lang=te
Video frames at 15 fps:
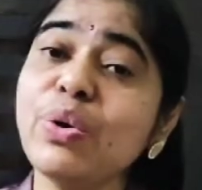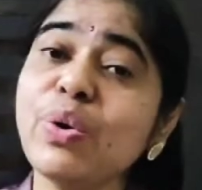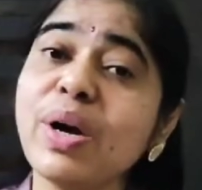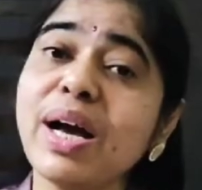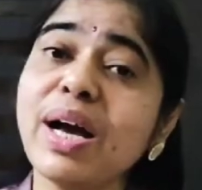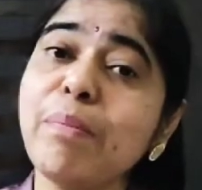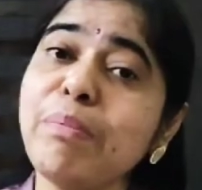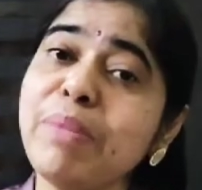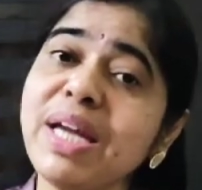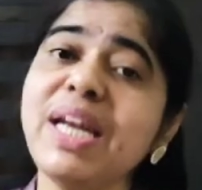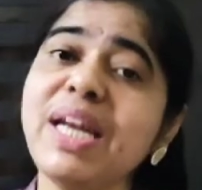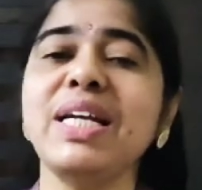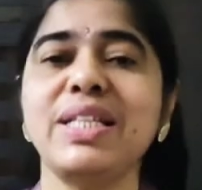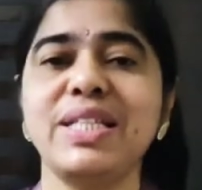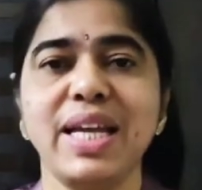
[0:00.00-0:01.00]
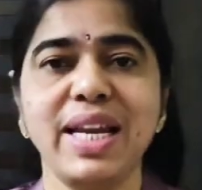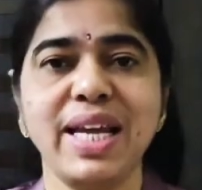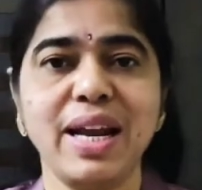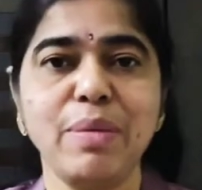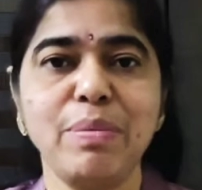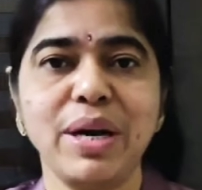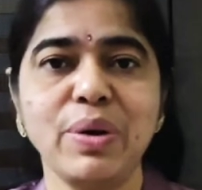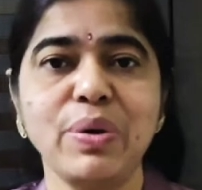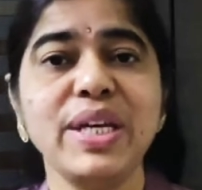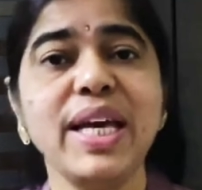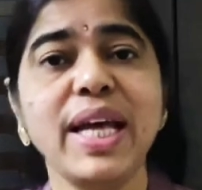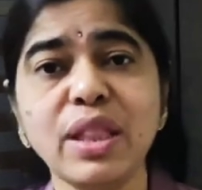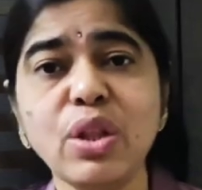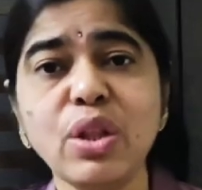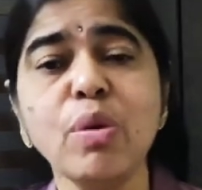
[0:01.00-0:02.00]
దీని యొక్క మీనింగ్ తెలియాలి మనకు
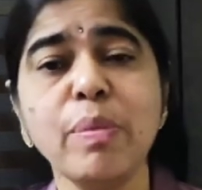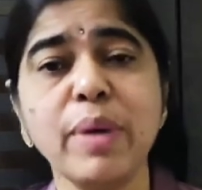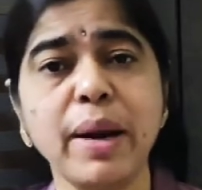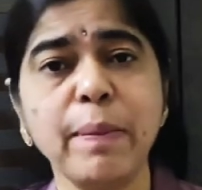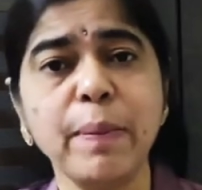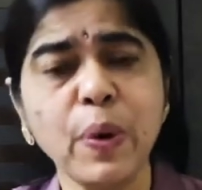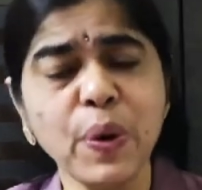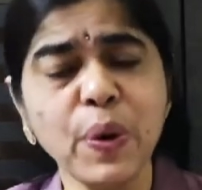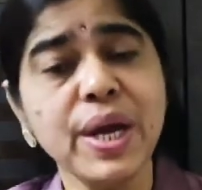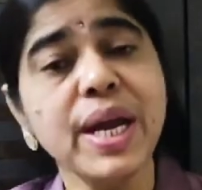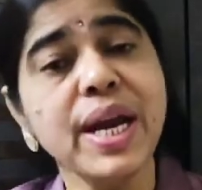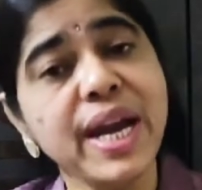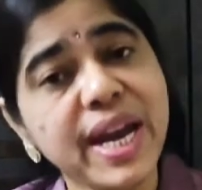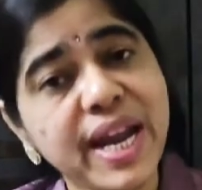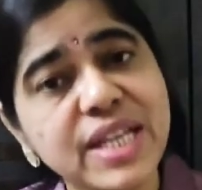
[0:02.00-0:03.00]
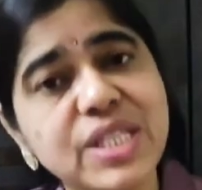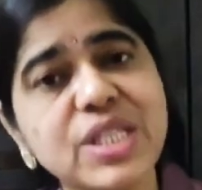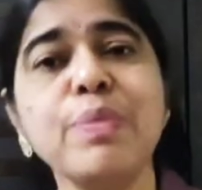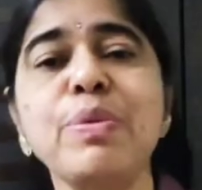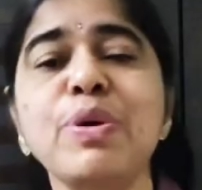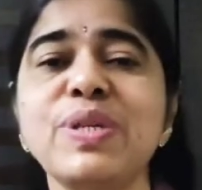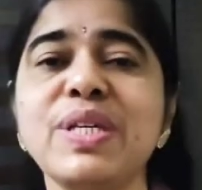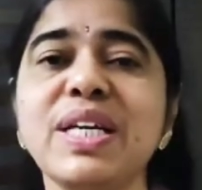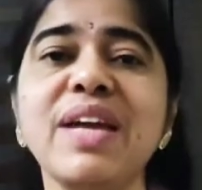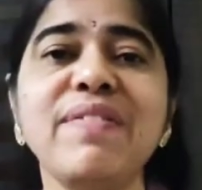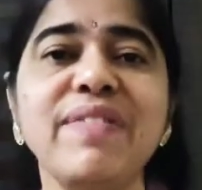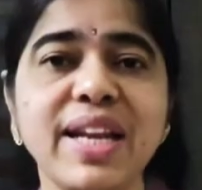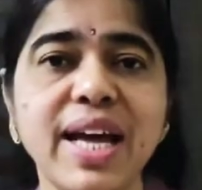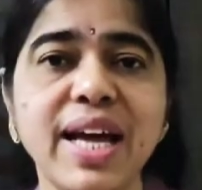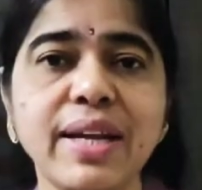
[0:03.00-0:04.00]
ఎందుకు మనము నేచర్
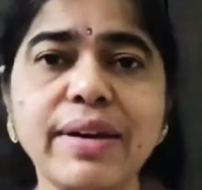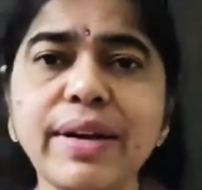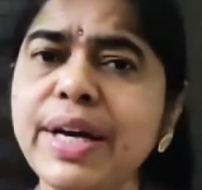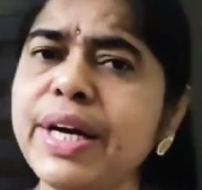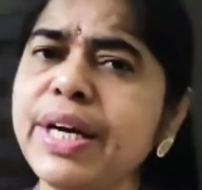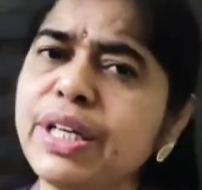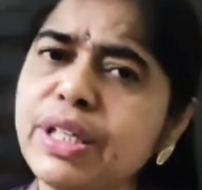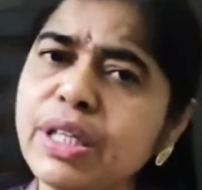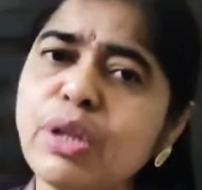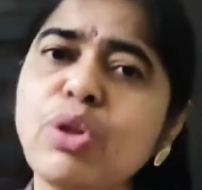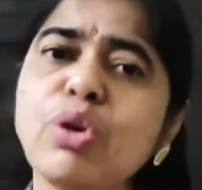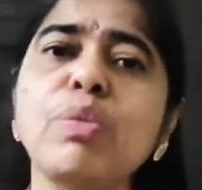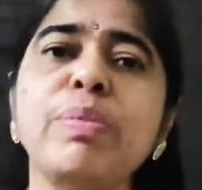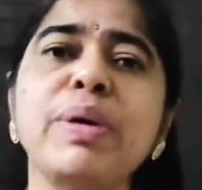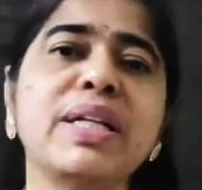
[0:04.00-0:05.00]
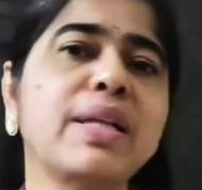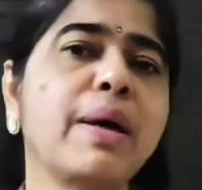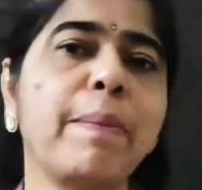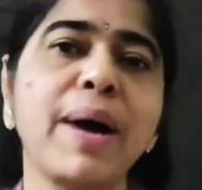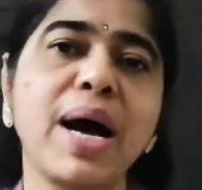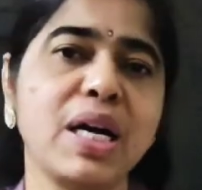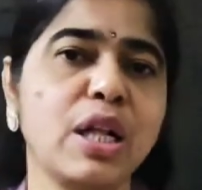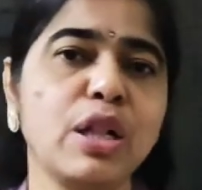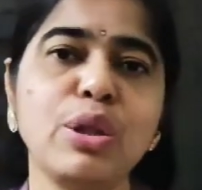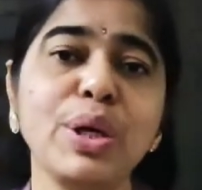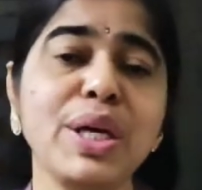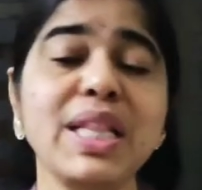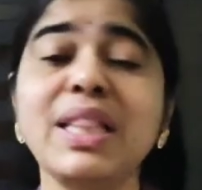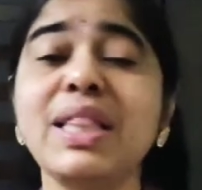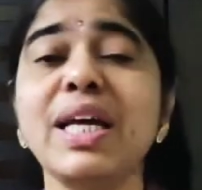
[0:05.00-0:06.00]
మ్యూజిక్నే వినాలి ఎందుకు మిగతా
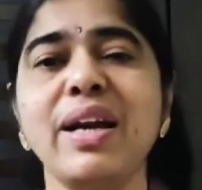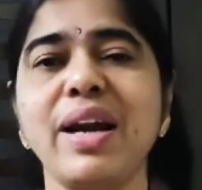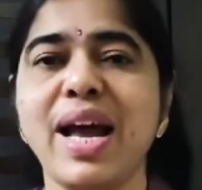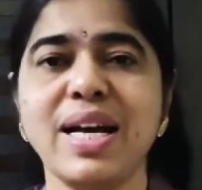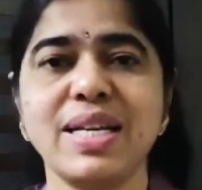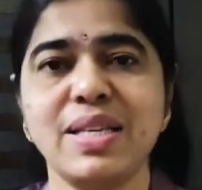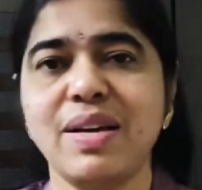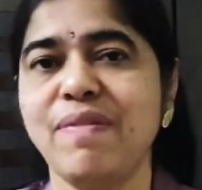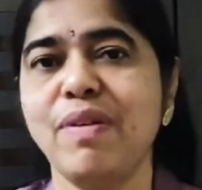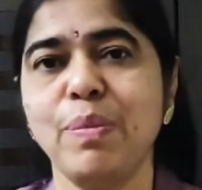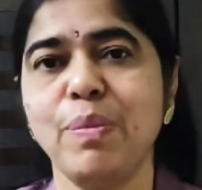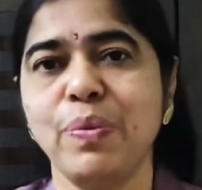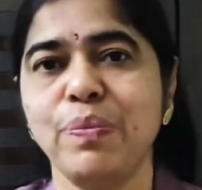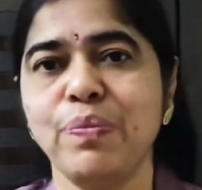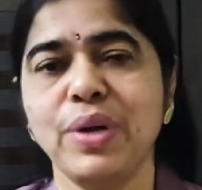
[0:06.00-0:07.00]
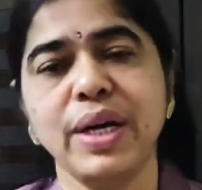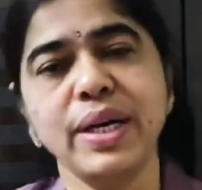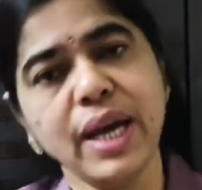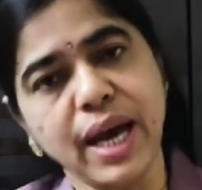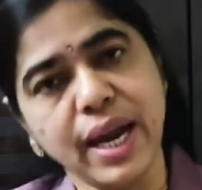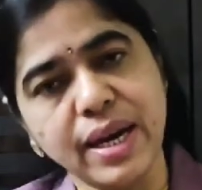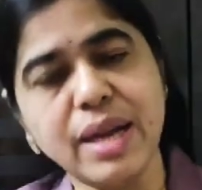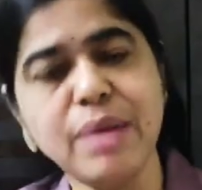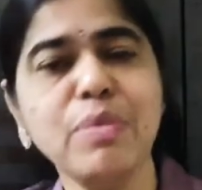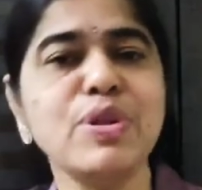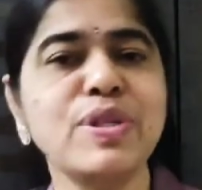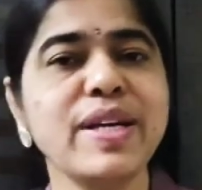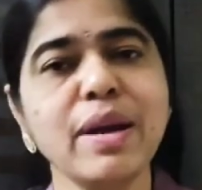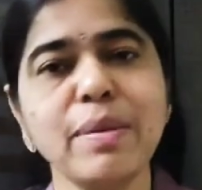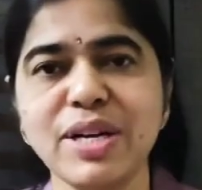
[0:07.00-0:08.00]
పాటలతో ఇంత రిలాక్స్ అవ్వము అంటే అన్ని
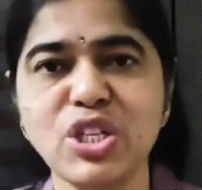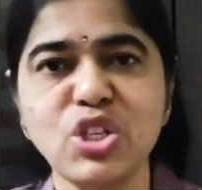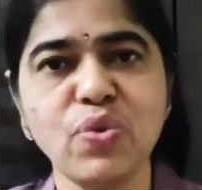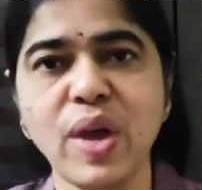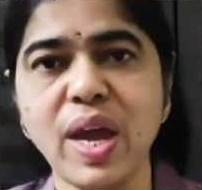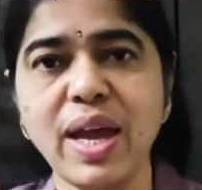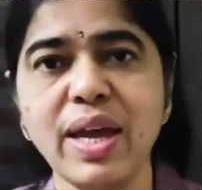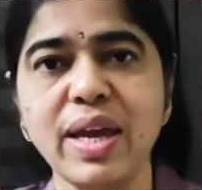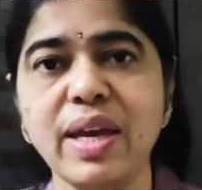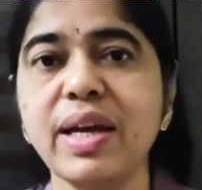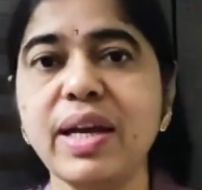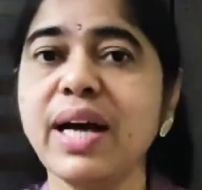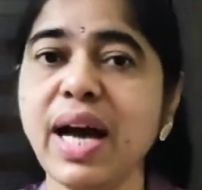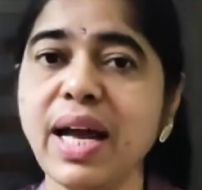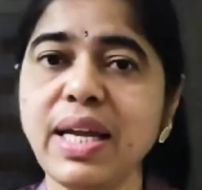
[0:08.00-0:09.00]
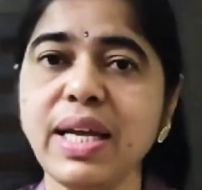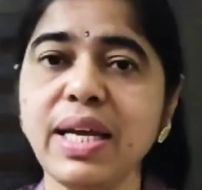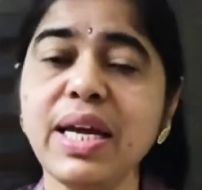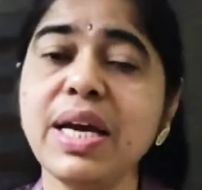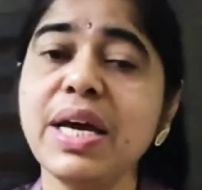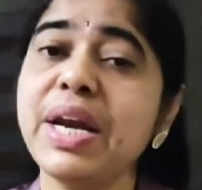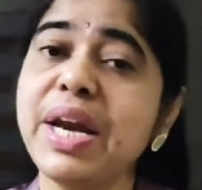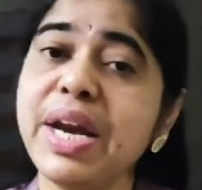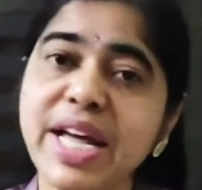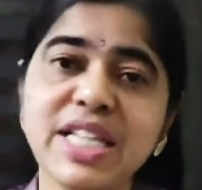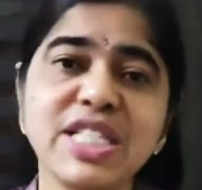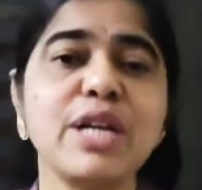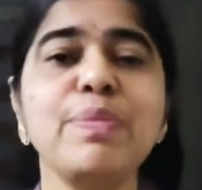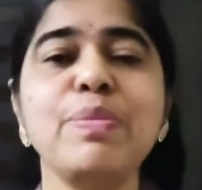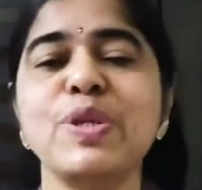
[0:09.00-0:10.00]
మ్యూజిక్లు మంచివే కానీ
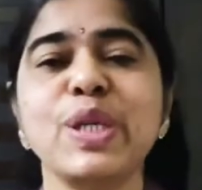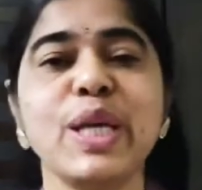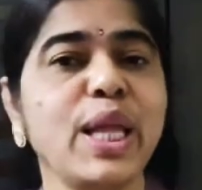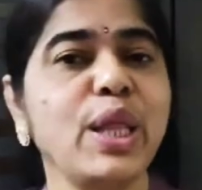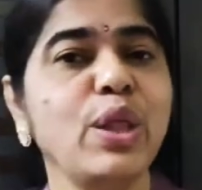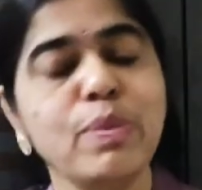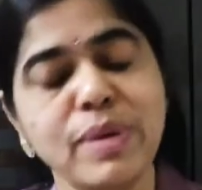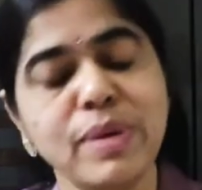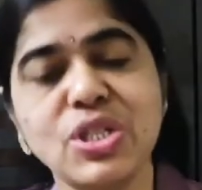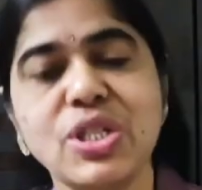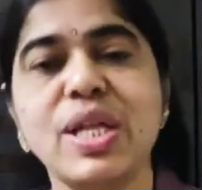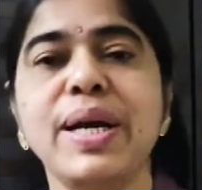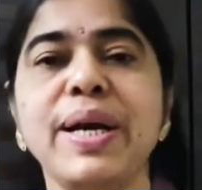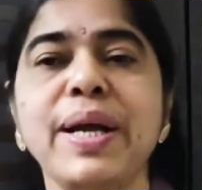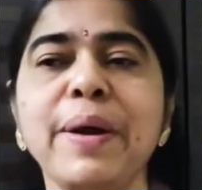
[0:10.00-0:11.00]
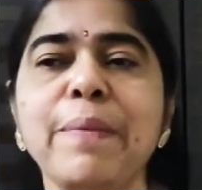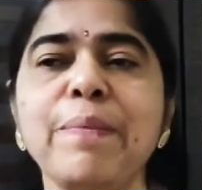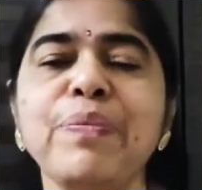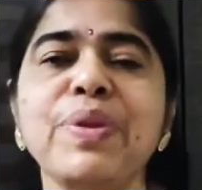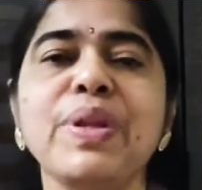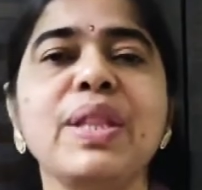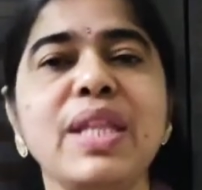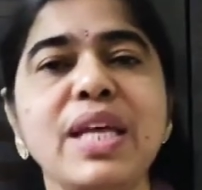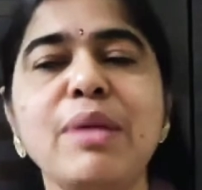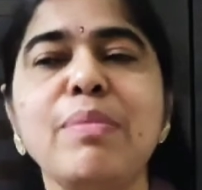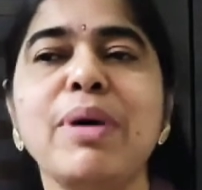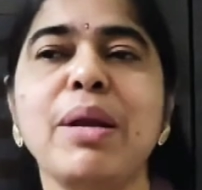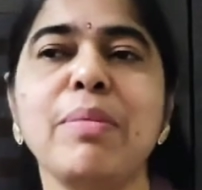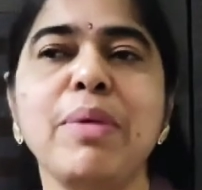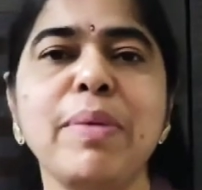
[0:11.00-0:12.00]
నేచర్ మ్యూజిక్ ఎందుకు మంచిదంటే
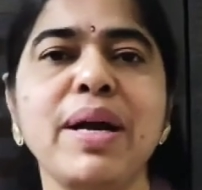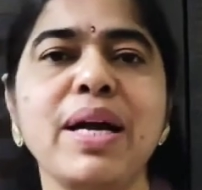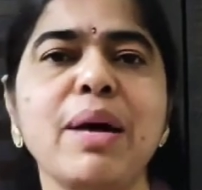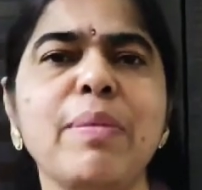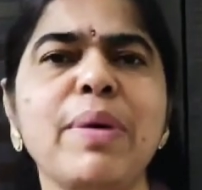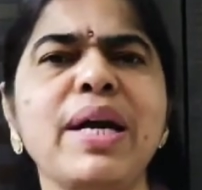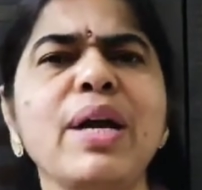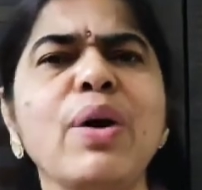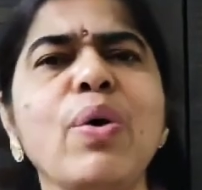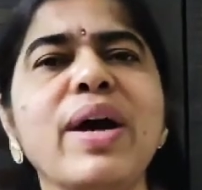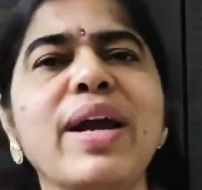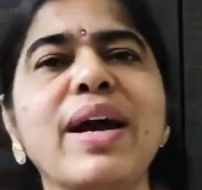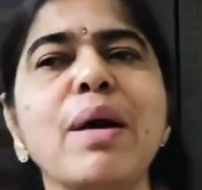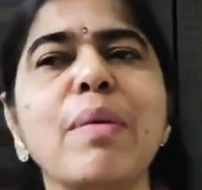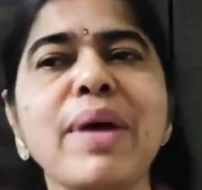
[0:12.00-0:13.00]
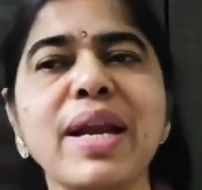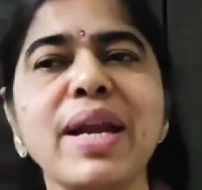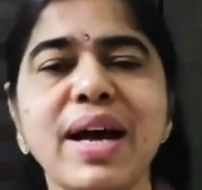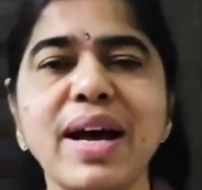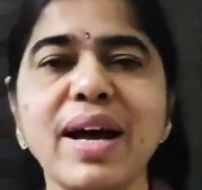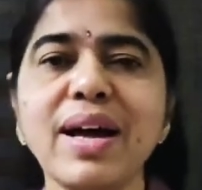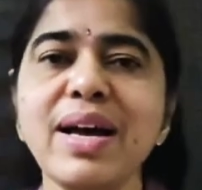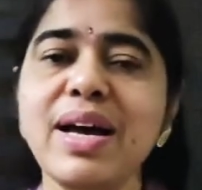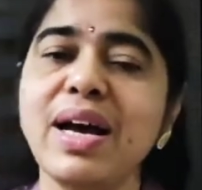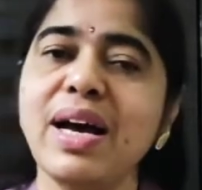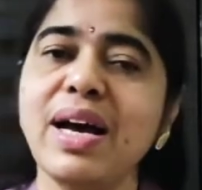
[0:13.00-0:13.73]
దీన్ని మనం ఏమంటామంటే ఒక రకమైన